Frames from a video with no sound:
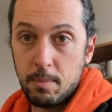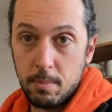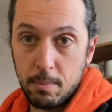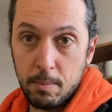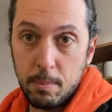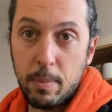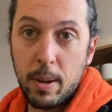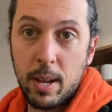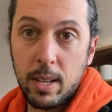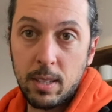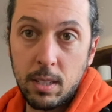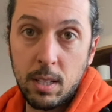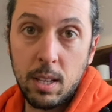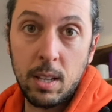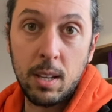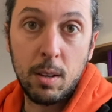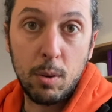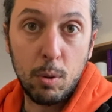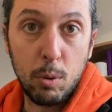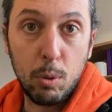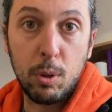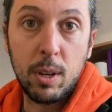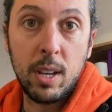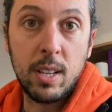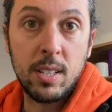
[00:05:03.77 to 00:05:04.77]
ben de
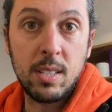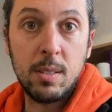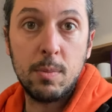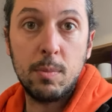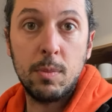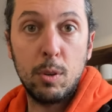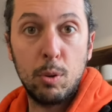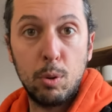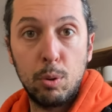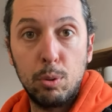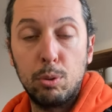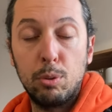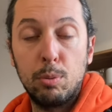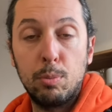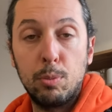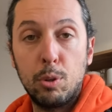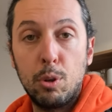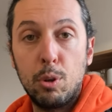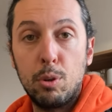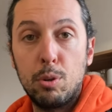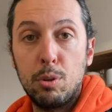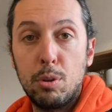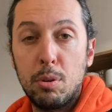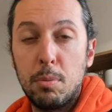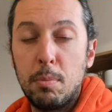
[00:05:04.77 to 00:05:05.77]
o kesimde olduğumu
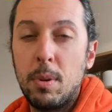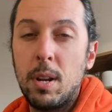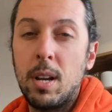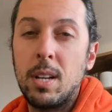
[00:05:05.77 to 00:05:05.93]
görüyorum.